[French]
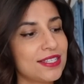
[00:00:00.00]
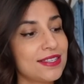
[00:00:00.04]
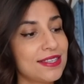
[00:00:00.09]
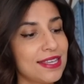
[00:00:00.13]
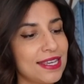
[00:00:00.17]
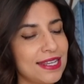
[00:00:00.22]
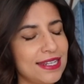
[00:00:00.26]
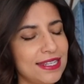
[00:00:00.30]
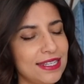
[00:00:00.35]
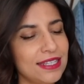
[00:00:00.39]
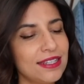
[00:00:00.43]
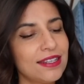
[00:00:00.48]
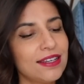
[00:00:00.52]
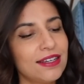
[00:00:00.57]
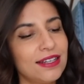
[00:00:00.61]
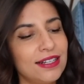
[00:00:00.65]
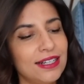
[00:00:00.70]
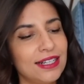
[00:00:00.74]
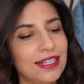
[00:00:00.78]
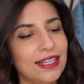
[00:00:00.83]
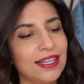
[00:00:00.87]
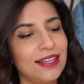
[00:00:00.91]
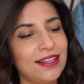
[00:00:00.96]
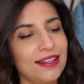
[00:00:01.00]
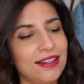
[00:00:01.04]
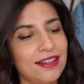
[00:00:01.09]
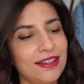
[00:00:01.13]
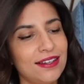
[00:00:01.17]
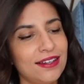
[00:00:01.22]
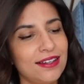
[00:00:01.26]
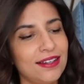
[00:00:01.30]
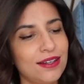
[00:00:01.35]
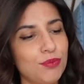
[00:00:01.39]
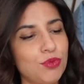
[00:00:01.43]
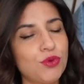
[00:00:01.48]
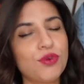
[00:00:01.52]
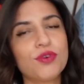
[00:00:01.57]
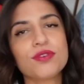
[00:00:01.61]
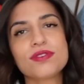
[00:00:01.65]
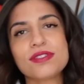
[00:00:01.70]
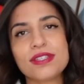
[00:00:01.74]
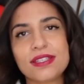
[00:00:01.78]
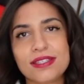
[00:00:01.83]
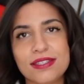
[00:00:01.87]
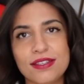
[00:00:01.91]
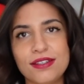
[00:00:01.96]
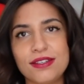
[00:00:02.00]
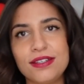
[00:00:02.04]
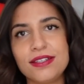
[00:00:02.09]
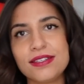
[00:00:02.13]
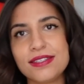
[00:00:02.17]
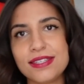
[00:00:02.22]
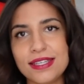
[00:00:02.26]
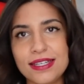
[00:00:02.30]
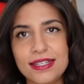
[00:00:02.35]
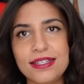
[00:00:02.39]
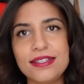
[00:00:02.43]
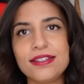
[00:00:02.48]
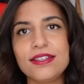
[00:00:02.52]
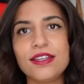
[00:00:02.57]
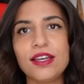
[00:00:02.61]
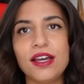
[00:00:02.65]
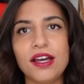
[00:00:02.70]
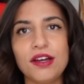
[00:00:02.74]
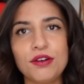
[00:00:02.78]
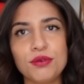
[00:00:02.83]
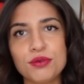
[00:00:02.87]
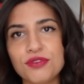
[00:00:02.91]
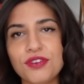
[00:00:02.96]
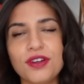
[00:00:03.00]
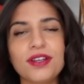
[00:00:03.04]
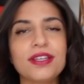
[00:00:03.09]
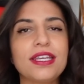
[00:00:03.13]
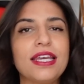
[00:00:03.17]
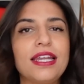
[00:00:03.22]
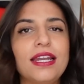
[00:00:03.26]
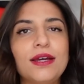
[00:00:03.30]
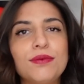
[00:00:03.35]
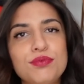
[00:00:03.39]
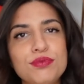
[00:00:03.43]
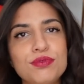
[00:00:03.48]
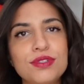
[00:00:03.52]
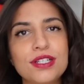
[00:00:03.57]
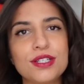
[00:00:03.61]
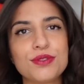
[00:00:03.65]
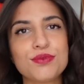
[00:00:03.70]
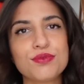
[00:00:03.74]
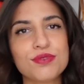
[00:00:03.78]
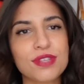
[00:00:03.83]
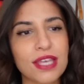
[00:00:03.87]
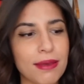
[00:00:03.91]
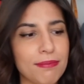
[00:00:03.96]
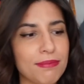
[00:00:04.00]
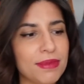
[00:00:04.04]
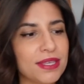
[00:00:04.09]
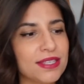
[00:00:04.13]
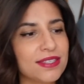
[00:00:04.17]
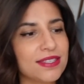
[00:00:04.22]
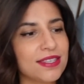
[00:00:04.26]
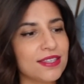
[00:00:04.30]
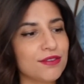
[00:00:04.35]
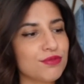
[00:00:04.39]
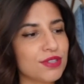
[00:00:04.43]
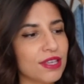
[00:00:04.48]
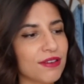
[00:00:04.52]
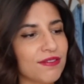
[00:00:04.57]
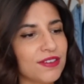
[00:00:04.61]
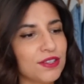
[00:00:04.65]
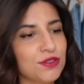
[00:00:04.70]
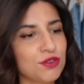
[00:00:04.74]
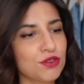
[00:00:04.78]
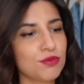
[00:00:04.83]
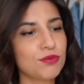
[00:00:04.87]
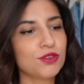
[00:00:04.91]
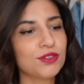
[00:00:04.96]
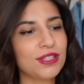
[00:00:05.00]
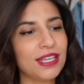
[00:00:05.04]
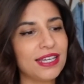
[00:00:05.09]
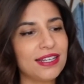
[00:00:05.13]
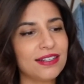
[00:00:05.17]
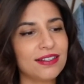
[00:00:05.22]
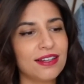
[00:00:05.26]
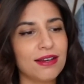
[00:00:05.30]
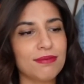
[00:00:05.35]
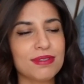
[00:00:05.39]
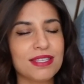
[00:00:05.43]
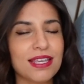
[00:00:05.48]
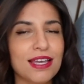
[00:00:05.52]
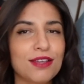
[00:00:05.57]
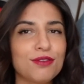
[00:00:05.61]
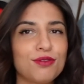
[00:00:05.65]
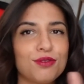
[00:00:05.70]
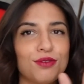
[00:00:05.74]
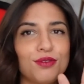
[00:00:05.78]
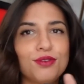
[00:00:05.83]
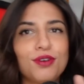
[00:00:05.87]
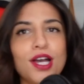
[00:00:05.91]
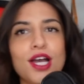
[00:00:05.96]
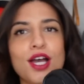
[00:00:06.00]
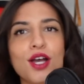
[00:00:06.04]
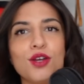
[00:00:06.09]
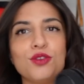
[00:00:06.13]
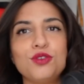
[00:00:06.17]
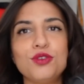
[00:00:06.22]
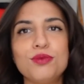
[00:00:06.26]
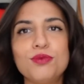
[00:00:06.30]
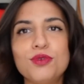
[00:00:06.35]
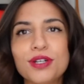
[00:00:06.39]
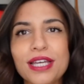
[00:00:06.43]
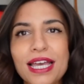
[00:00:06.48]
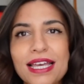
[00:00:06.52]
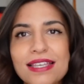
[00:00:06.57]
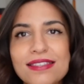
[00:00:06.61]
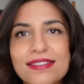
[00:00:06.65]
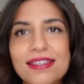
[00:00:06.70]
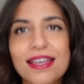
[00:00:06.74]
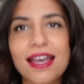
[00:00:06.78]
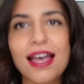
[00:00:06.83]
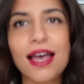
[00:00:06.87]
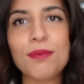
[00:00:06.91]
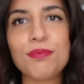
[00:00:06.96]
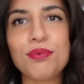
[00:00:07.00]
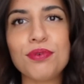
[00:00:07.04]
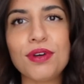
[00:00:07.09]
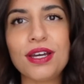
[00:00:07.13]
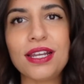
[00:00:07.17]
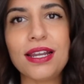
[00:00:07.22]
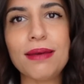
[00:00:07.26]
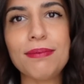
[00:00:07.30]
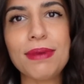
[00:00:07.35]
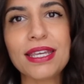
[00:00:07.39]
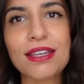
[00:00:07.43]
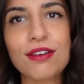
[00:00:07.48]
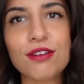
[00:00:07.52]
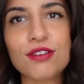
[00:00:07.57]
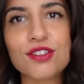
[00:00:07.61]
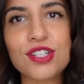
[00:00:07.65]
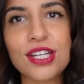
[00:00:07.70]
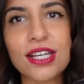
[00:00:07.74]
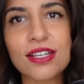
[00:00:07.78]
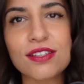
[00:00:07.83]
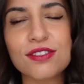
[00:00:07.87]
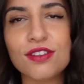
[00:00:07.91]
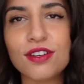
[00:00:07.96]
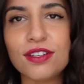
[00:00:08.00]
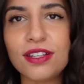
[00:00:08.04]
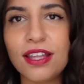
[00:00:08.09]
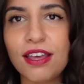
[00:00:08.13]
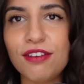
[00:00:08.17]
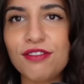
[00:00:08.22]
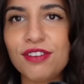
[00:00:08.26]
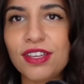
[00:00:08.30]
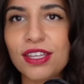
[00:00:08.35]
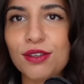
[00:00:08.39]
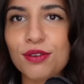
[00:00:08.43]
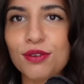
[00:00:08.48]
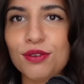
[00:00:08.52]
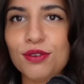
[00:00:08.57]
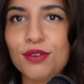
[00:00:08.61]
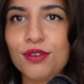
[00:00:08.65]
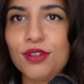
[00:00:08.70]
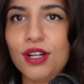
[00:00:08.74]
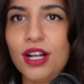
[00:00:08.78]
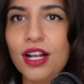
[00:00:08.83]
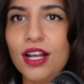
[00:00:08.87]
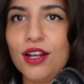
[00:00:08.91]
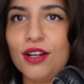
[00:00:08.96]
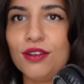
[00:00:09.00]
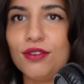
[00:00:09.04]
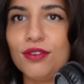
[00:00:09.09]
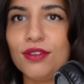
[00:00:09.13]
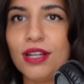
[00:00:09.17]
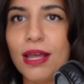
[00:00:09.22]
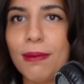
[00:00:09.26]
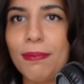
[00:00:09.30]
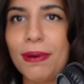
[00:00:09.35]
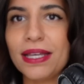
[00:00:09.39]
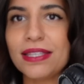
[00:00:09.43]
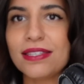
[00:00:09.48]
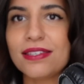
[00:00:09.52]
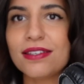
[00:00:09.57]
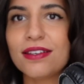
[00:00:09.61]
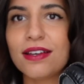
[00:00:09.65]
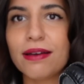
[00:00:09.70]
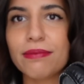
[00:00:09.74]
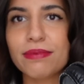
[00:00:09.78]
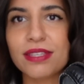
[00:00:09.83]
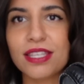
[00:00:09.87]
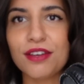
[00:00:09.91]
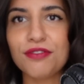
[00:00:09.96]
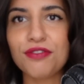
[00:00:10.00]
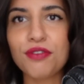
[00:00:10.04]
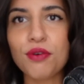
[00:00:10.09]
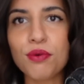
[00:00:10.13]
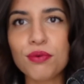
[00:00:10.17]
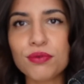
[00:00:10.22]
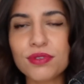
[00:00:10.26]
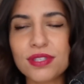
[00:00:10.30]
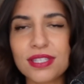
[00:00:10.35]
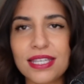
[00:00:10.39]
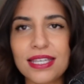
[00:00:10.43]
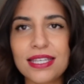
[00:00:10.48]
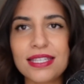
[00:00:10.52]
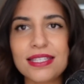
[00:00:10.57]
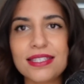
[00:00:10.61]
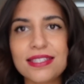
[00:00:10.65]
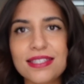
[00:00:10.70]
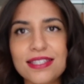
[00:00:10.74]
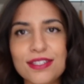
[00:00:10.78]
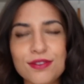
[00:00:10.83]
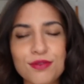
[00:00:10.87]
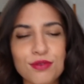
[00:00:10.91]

Céline. Euh, bon c'est Céline, il y, a, enfin, il y a la boucle et tout ça, mais c'est vous savez ce modèle comme ça de, mocassin un peu à la Michael Jackson avec la partie comme ça froncée ici